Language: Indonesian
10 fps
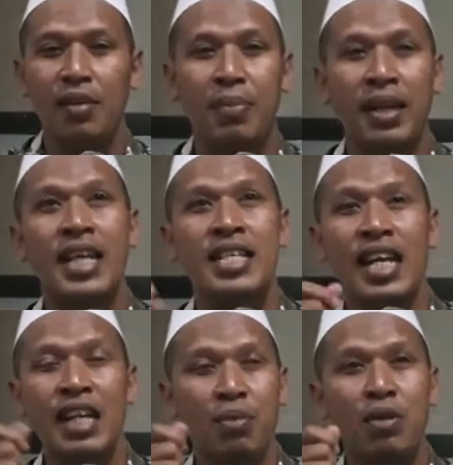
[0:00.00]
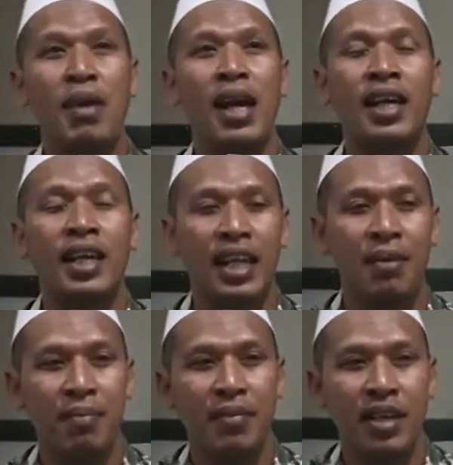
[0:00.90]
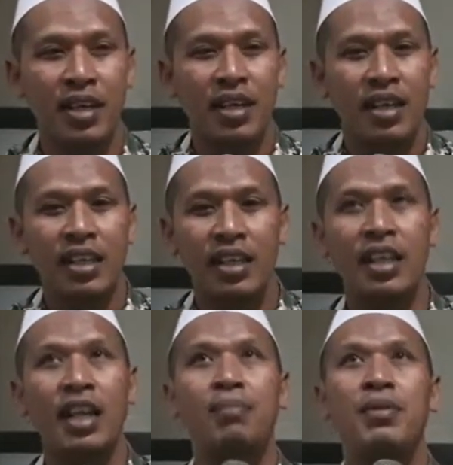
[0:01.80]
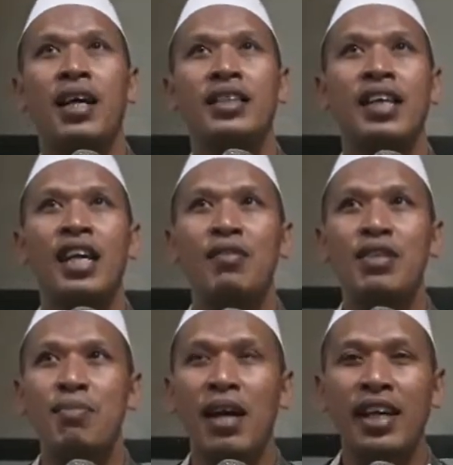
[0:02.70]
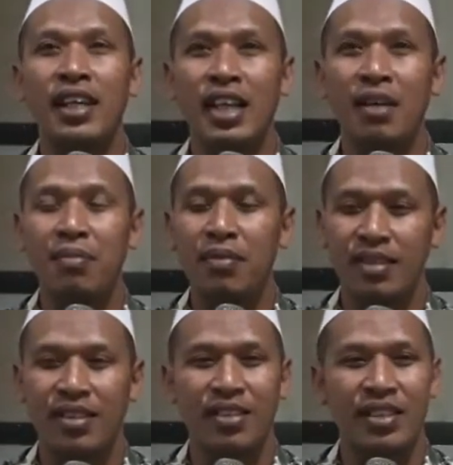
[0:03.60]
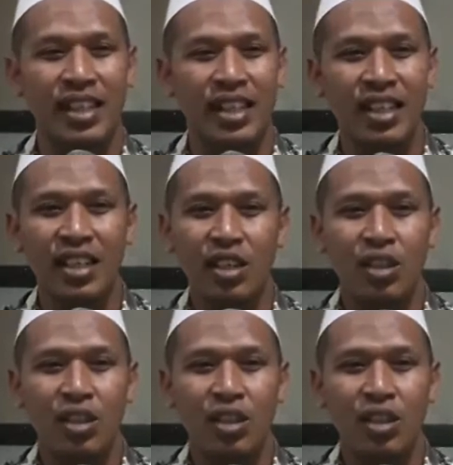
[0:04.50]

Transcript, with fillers: perasaan pun maghrib iki lek biasa wis maghrib ngoten